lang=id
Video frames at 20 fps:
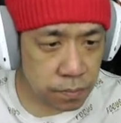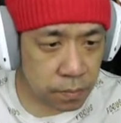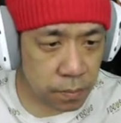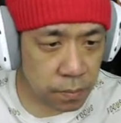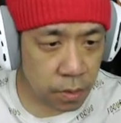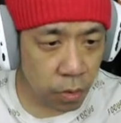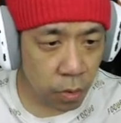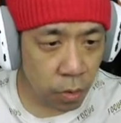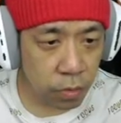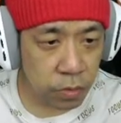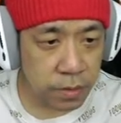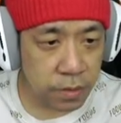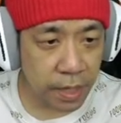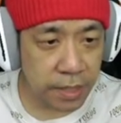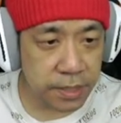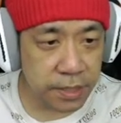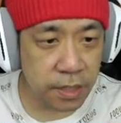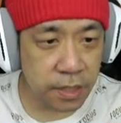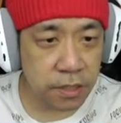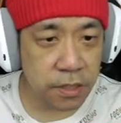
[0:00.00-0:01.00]
Oh,
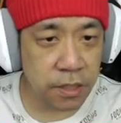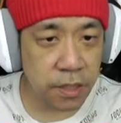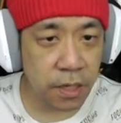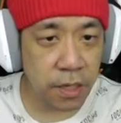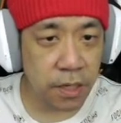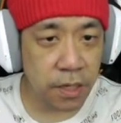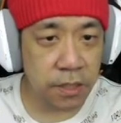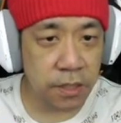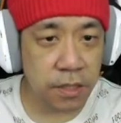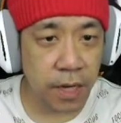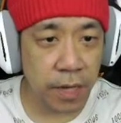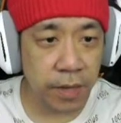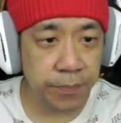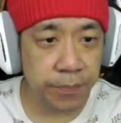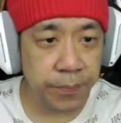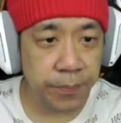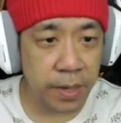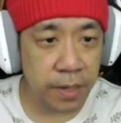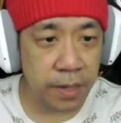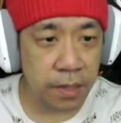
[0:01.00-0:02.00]
tasnya dia
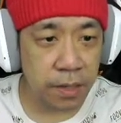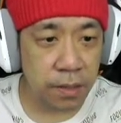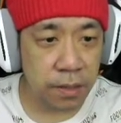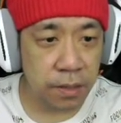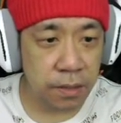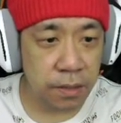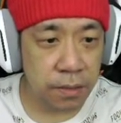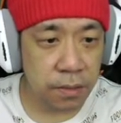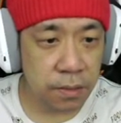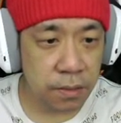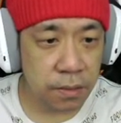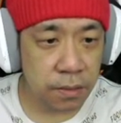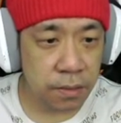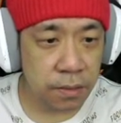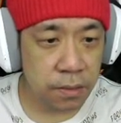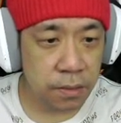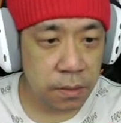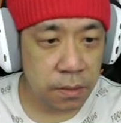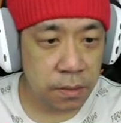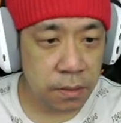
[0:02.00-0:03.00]
dilempar.
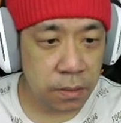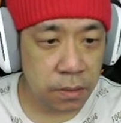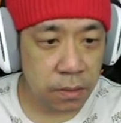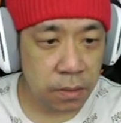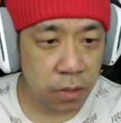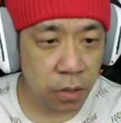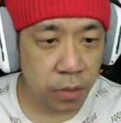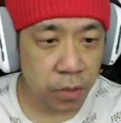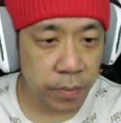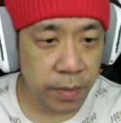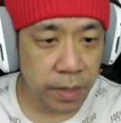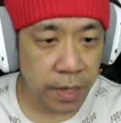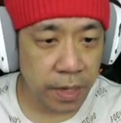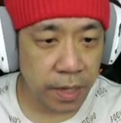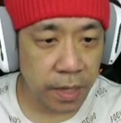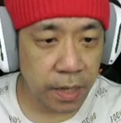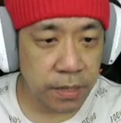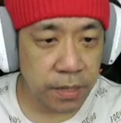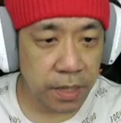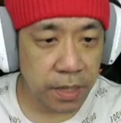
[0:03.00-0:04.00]
Oh,
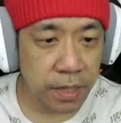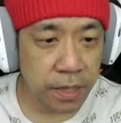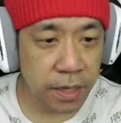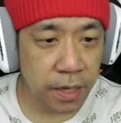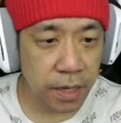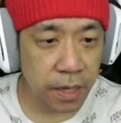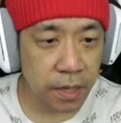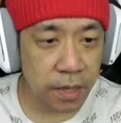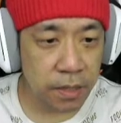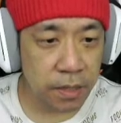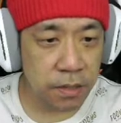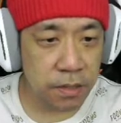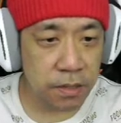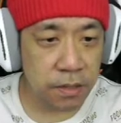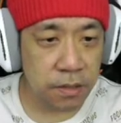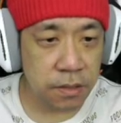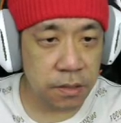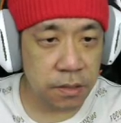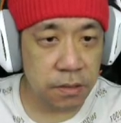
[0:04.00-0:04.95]
mereka tega katanya.